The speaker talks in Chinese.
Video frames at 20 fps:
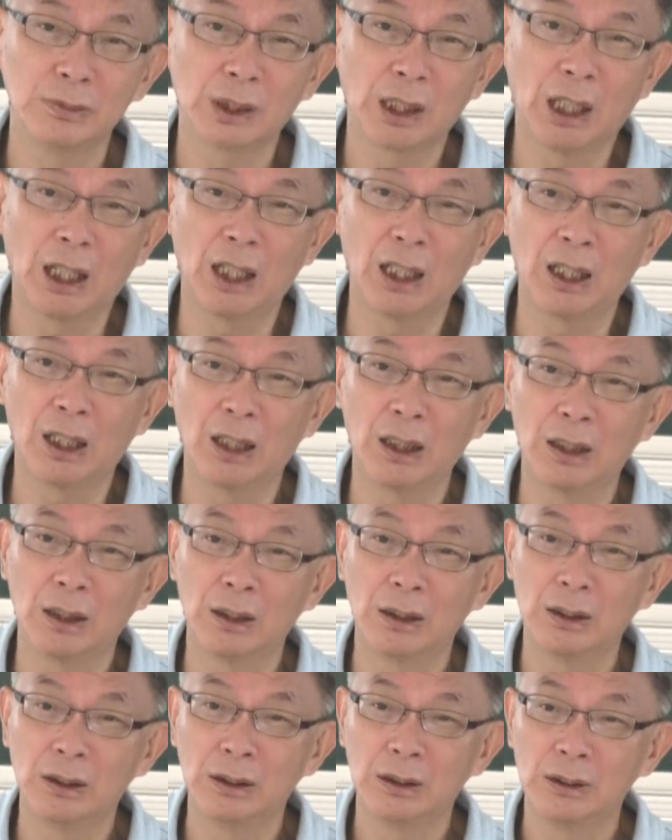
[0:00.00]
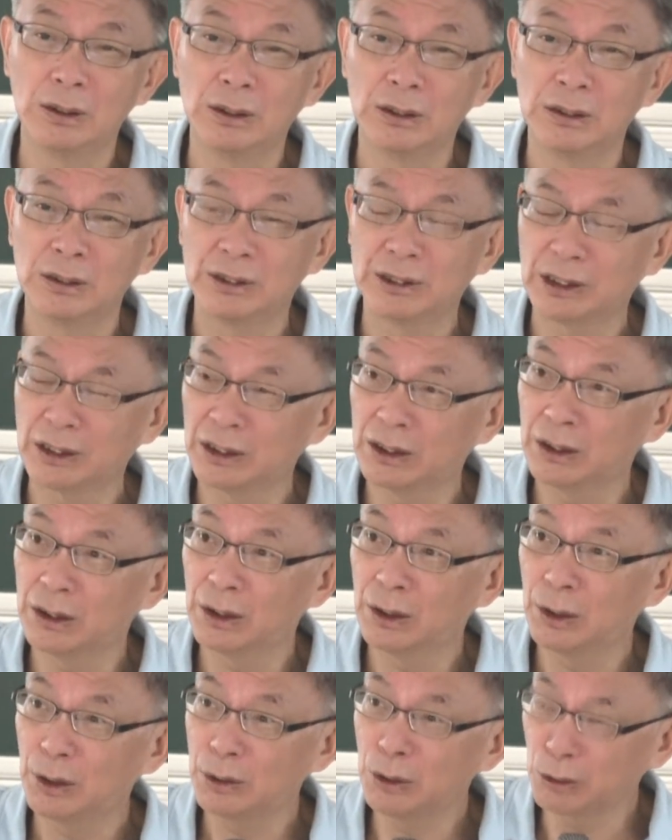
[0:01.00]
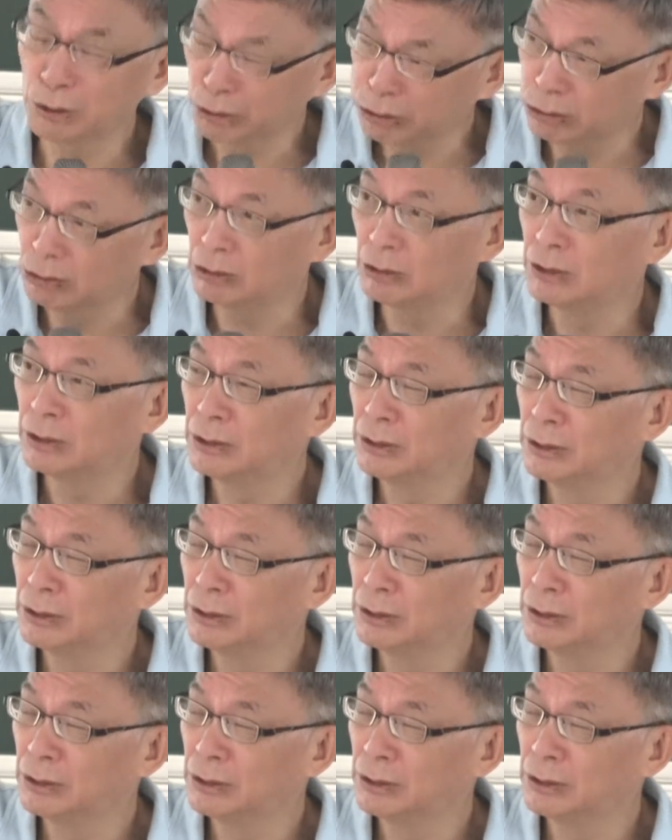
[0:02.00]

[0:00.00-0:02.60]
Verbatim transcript: 啊，这个用处